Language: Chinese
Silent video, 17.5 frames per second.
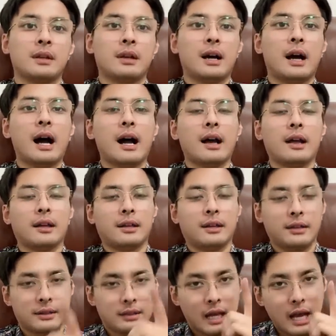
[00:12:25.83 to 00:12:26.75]
啊，
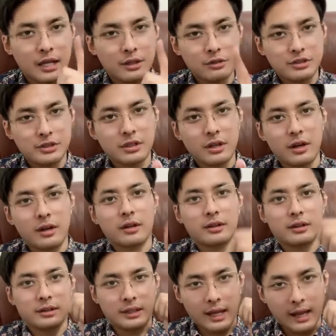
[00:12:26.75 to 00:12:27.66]
他就知道
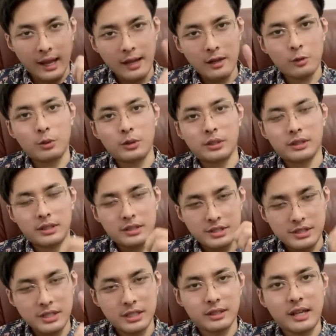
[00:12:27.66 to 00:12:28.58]
你韩国人的
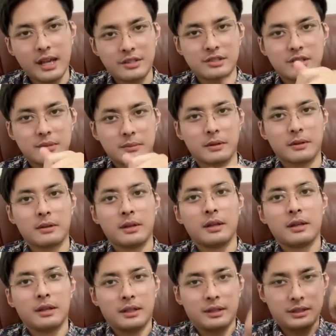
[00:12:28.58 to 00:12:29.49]
心态是什么，
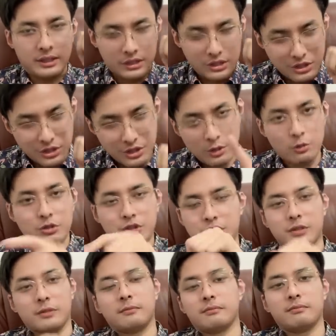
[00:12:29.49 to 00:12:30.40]
你就
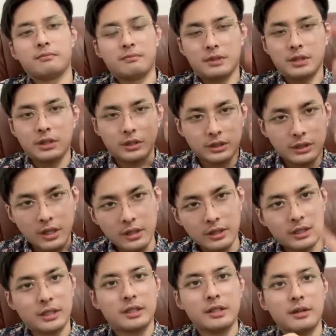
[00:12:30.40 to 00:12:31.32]
是要
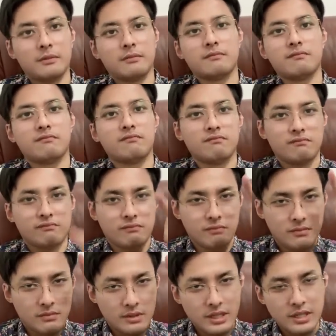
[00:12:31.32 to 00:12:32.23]
当一个
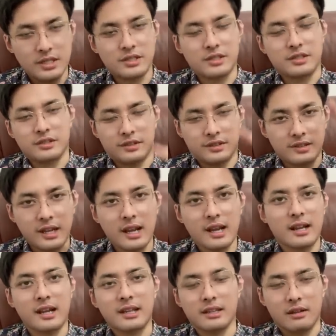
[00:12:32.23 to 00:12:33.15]
历史
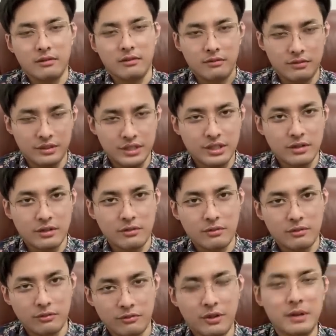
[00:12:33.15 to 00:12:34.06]
灿烂的一
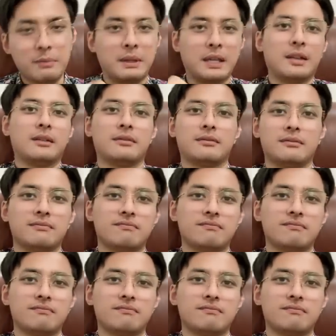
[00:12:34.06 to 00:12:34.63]
个文明，